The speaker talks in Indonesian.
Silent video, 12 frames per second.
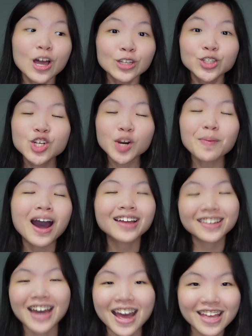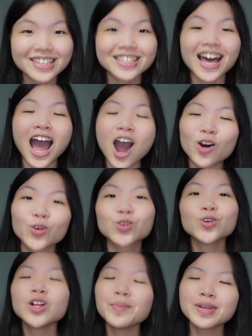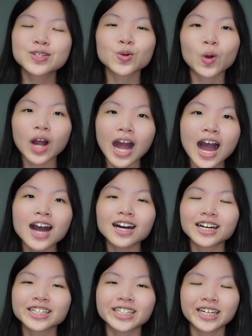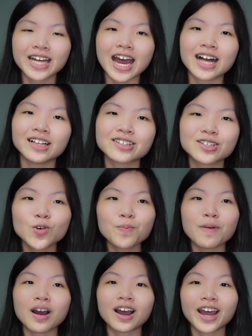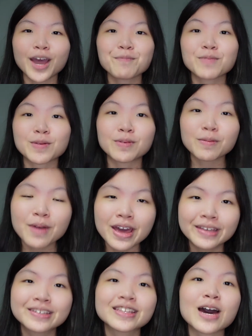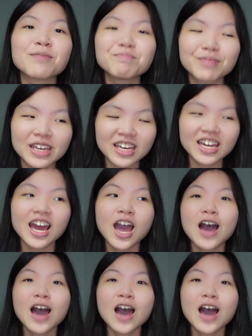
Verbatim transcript: Jujur banget guys, aku tuh lebih suka ngerjain IELTS tuh pakai paper base Tapi